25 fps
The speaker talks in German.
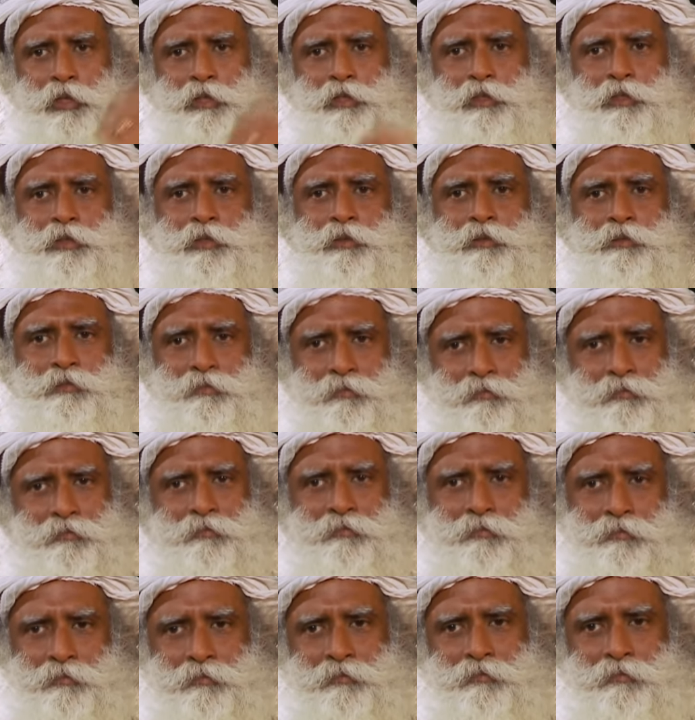Du hast ein
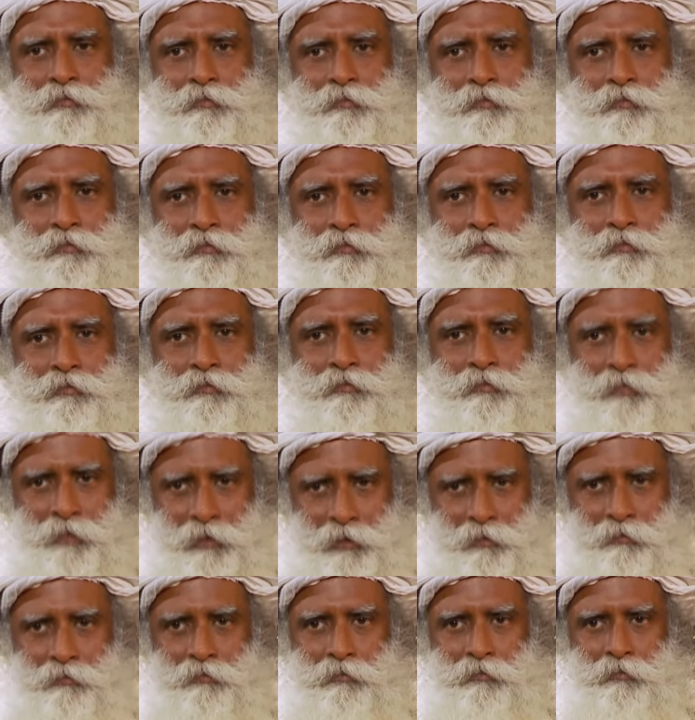paar Wörter mehr.
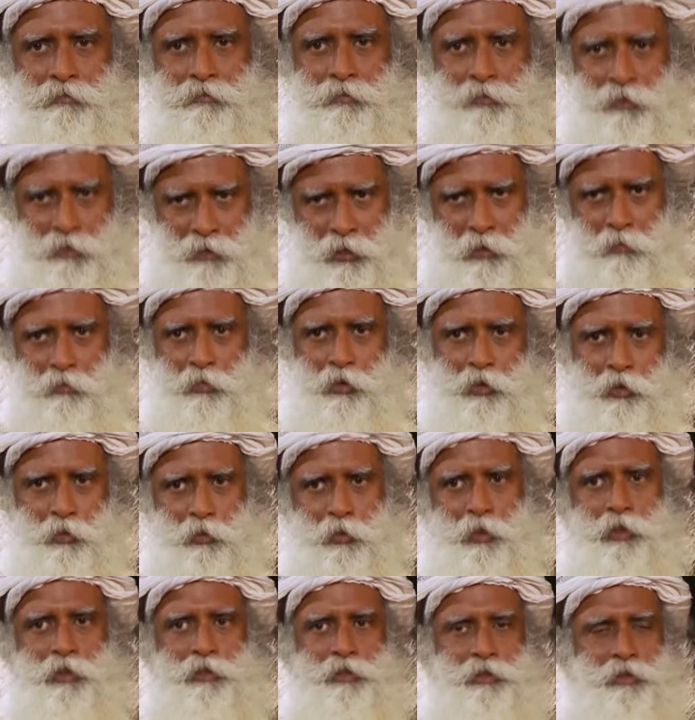Du hast ein paar
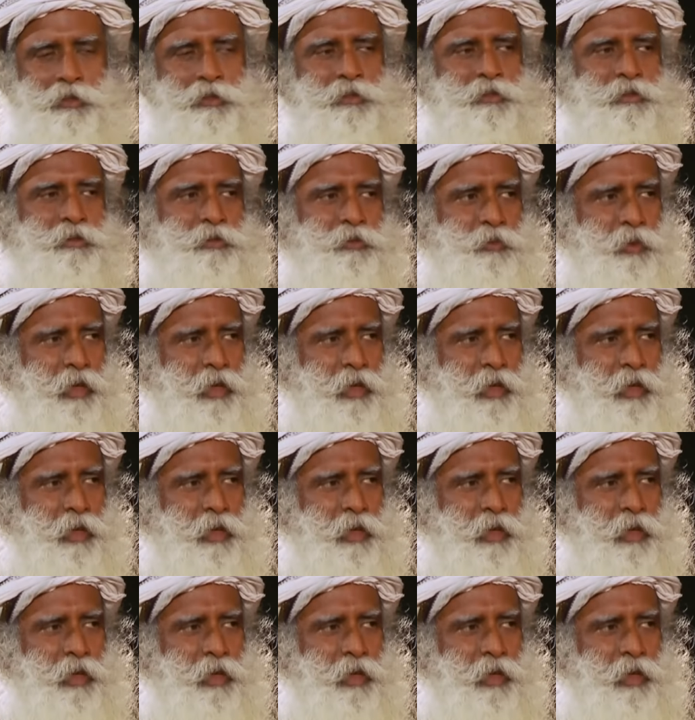Wörter mehr.